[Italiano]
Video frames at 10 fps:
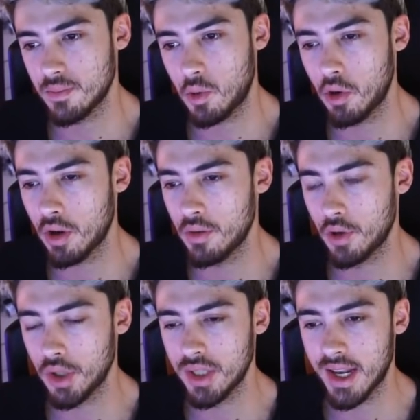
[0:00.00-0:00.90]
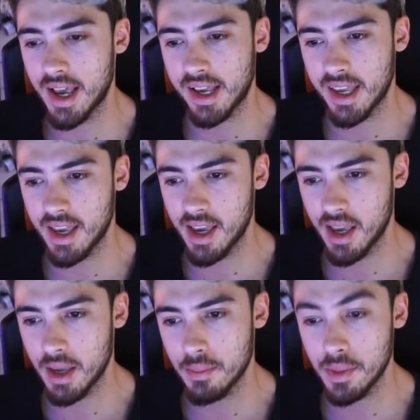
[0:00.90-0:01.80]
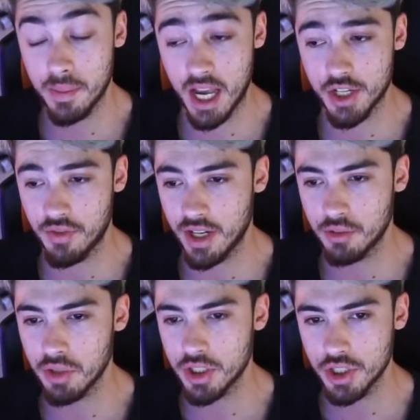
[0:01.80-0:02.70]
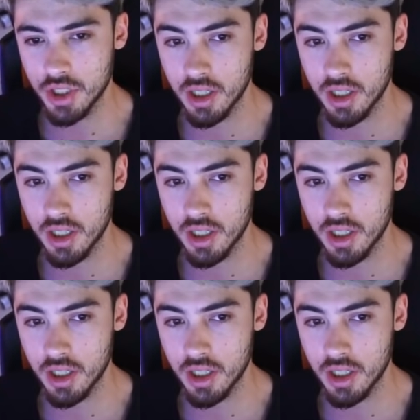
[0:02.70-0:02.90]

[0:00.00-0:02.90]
Quello che vi voglio dire è che mi piace fare Twitch,